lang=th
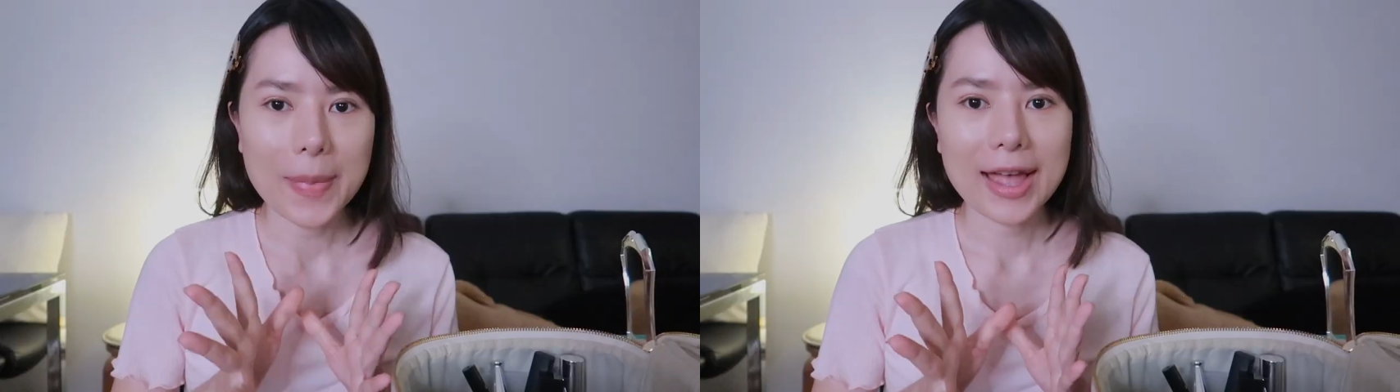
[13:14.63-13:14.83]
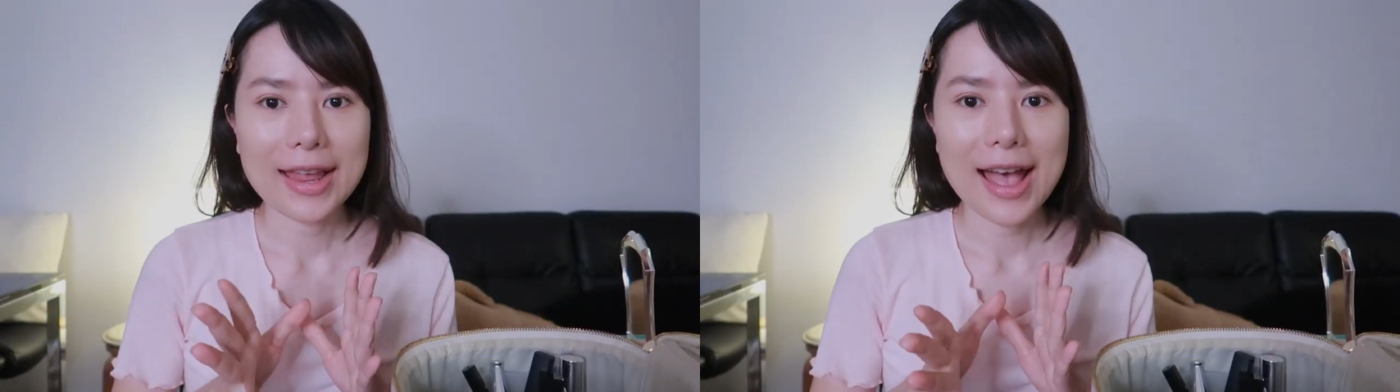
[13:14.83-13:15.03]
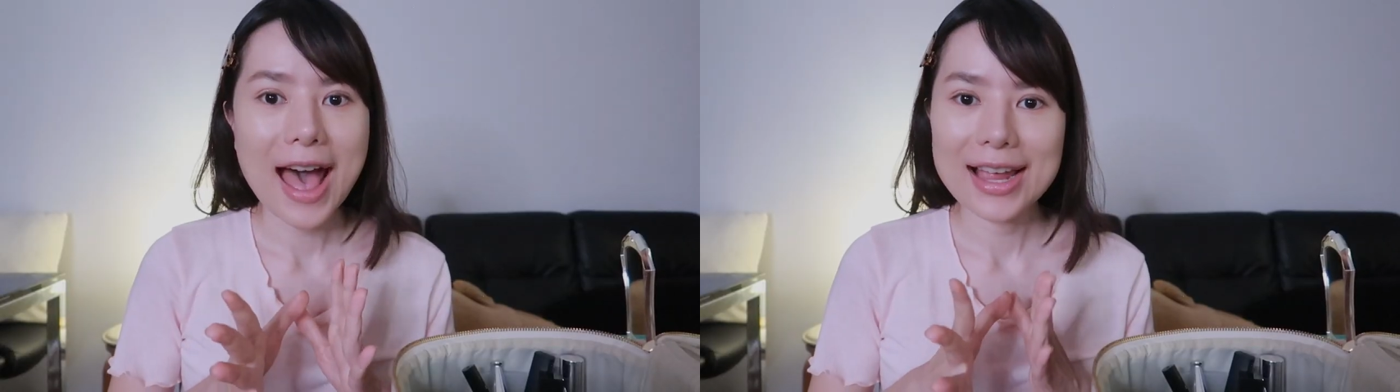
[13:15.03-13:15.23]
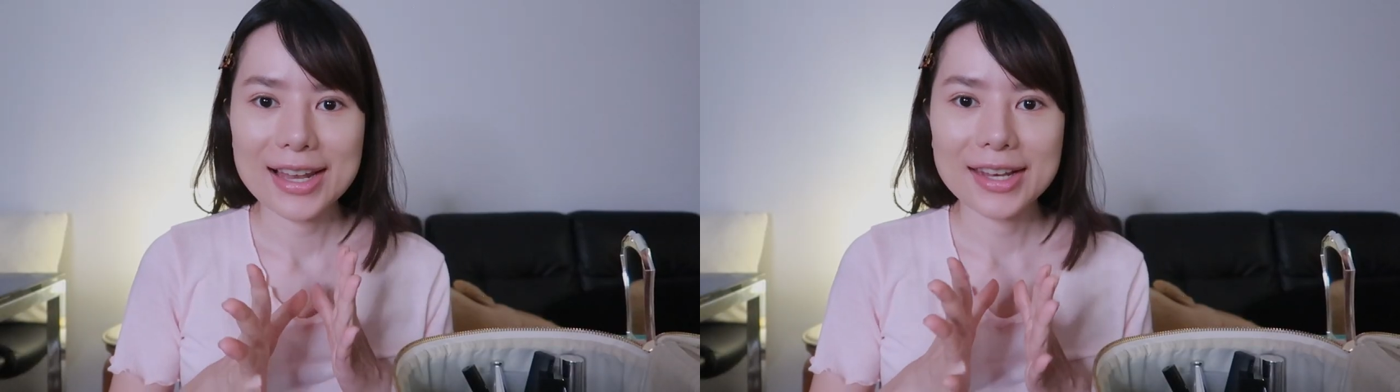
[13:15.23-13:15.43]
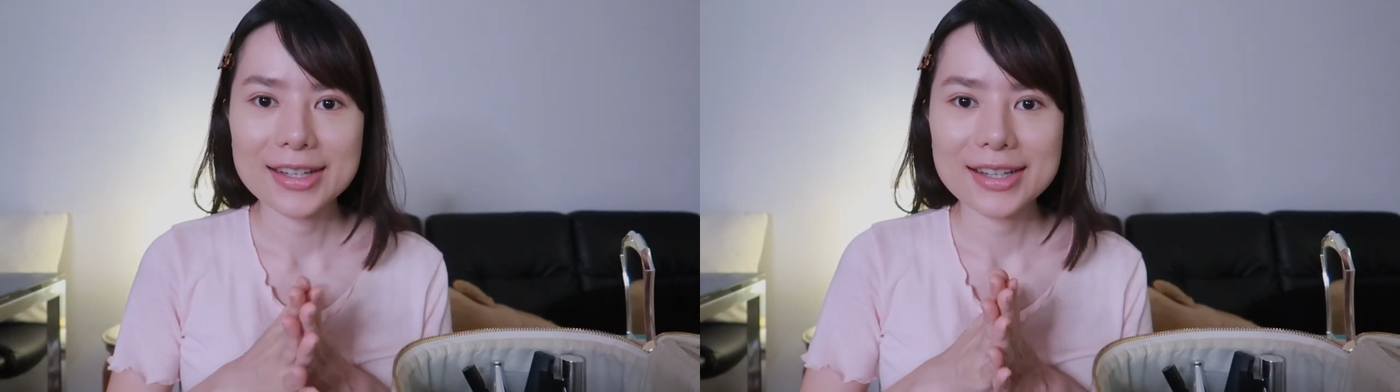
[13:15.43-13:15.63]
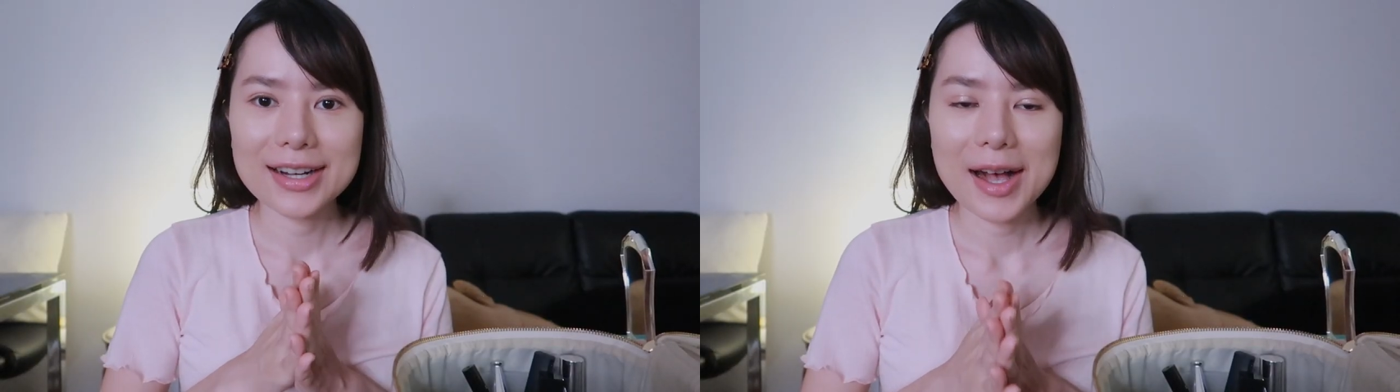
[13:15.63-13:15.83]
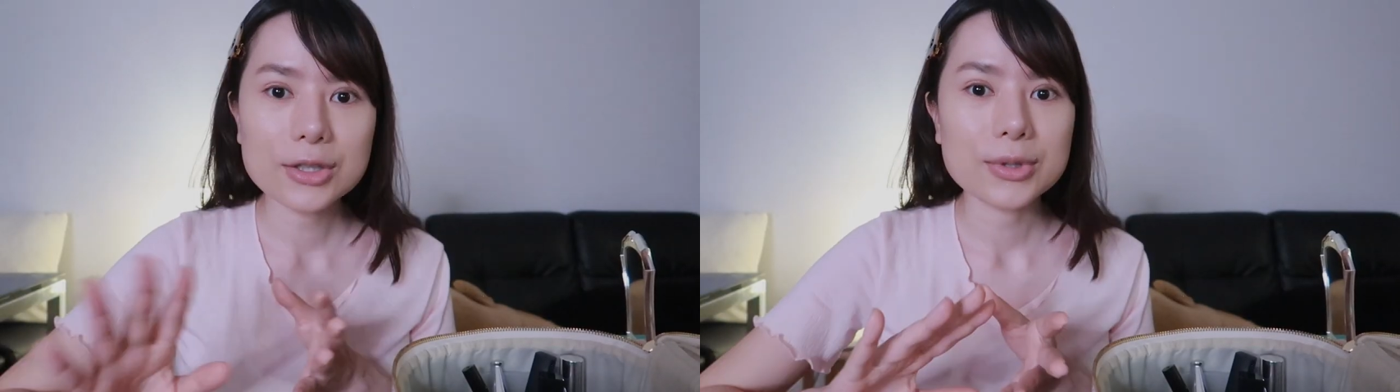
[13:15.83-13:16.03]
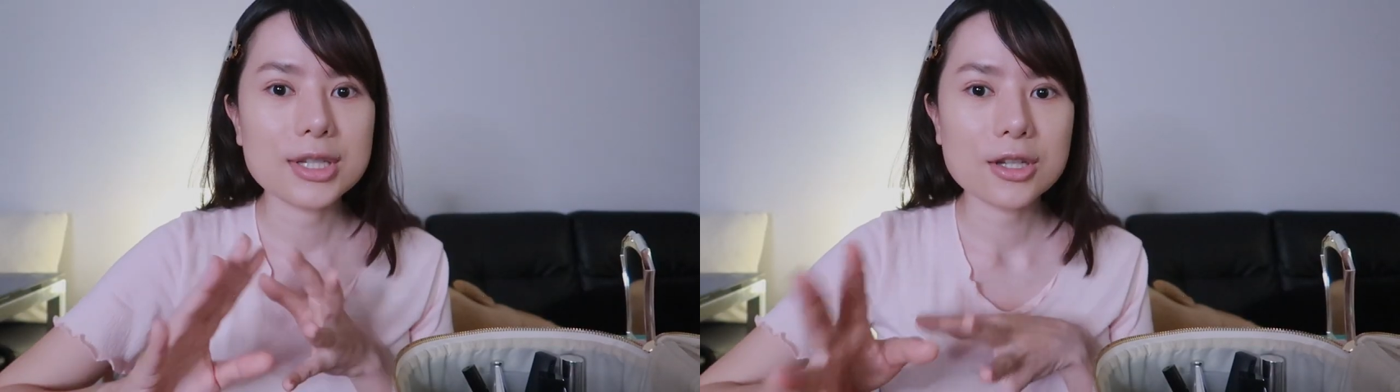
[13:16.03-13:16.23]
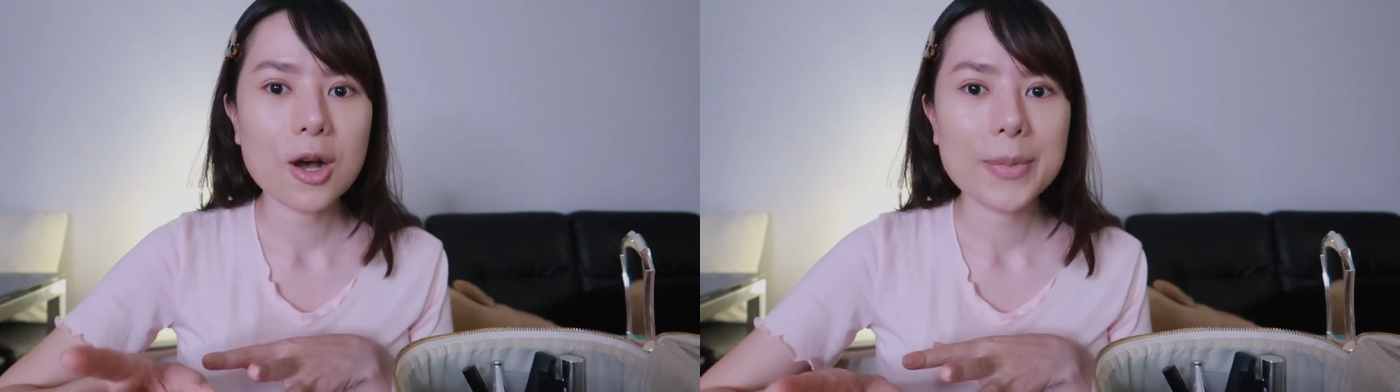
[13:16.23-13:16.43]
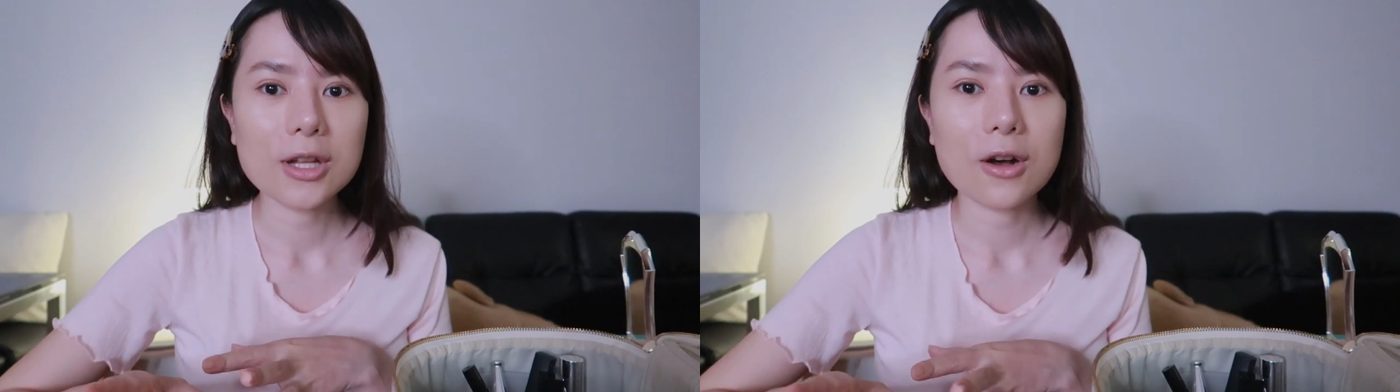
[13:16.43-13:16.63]
ต่อไปอายไลเนอร์ล่าสุดที่ชอ
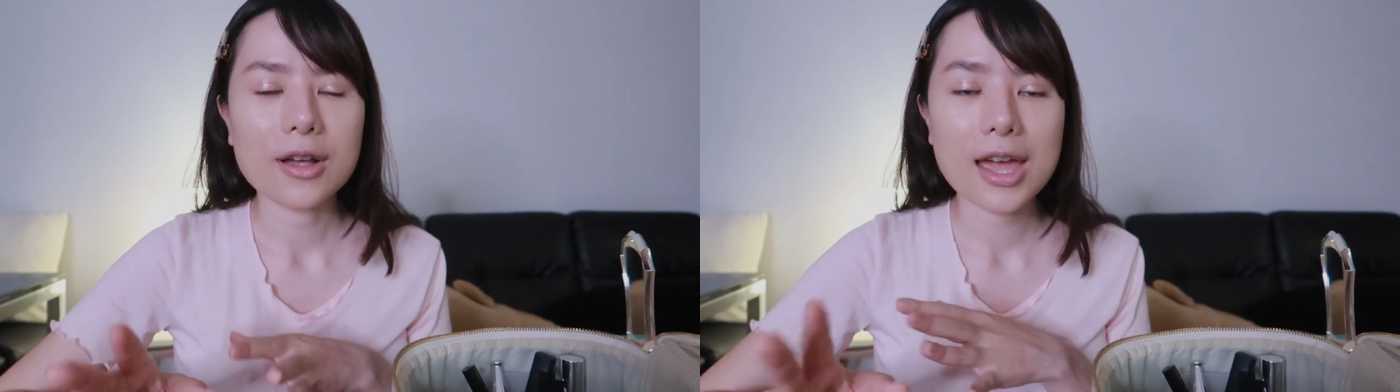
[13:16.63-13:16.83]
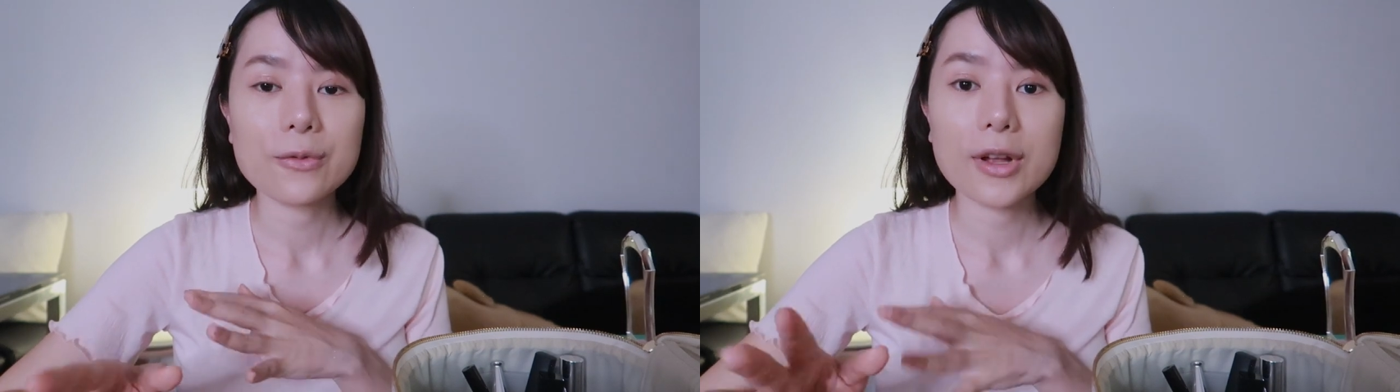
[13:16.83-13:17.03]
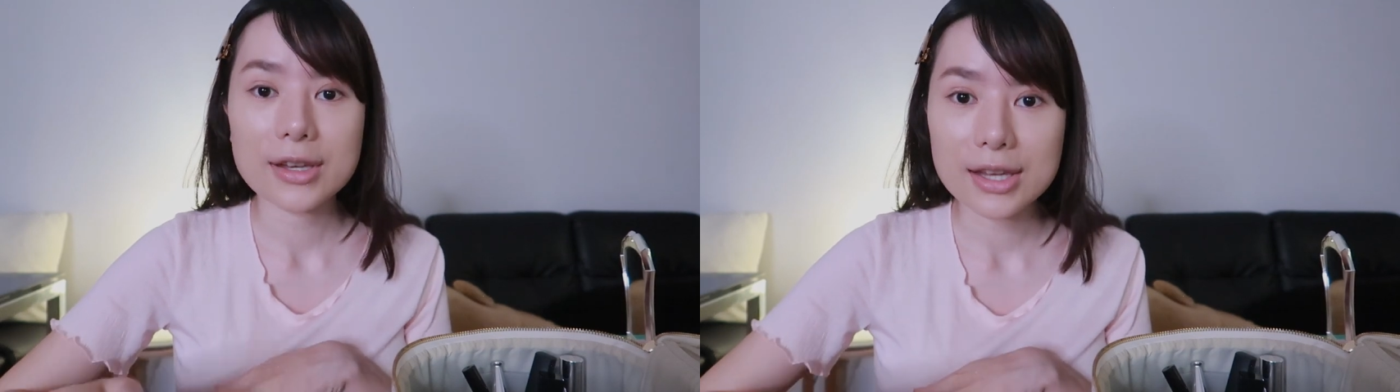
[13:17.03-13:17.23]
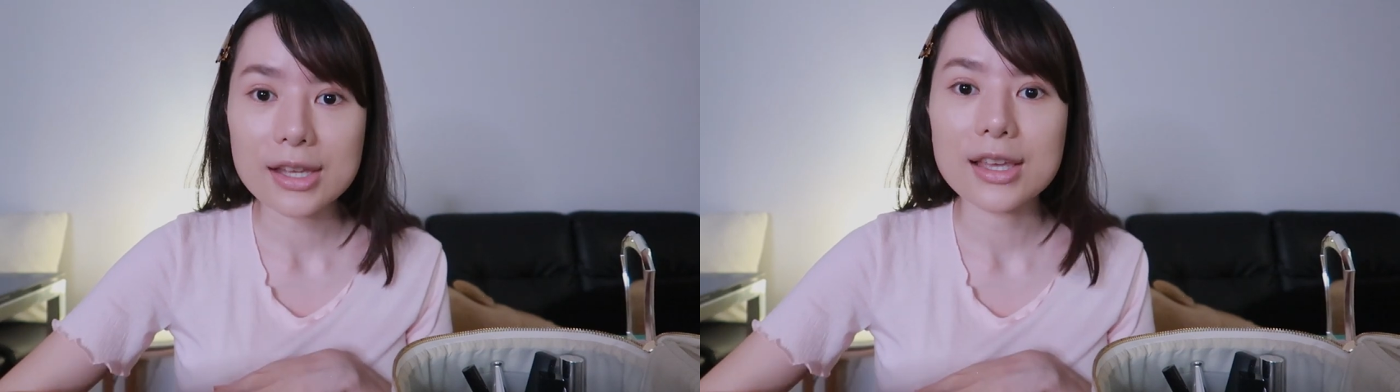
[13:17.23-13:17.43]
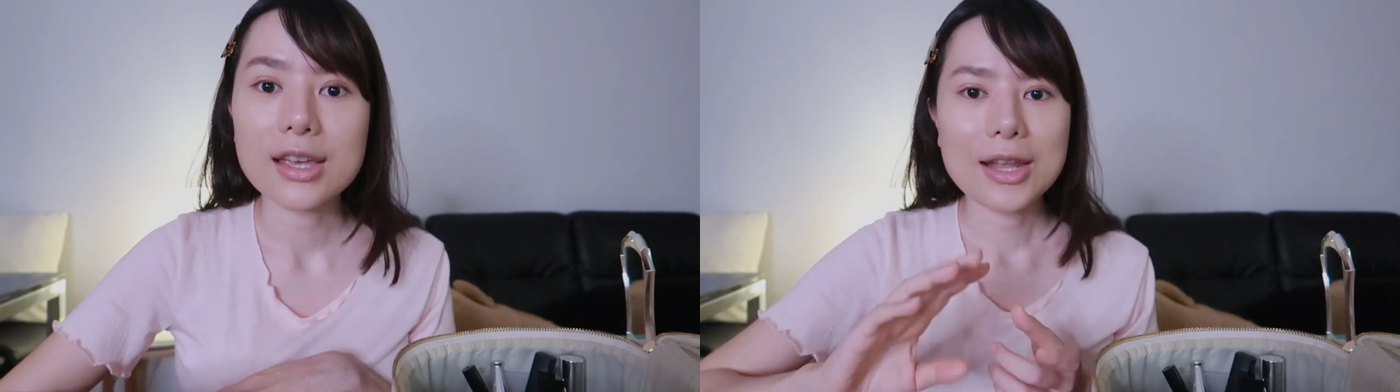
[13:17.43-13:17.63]
บเป็นของ แคท วัน ดี